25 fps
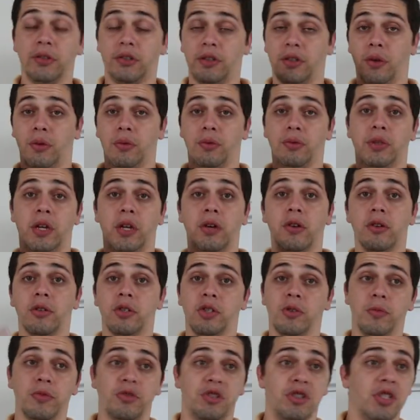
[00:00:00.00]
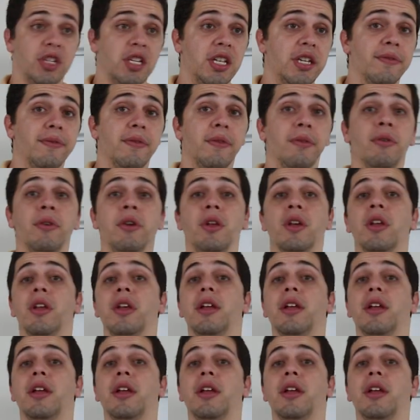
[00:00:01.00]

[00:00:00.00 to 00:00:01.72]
nem o seu negócio multinível,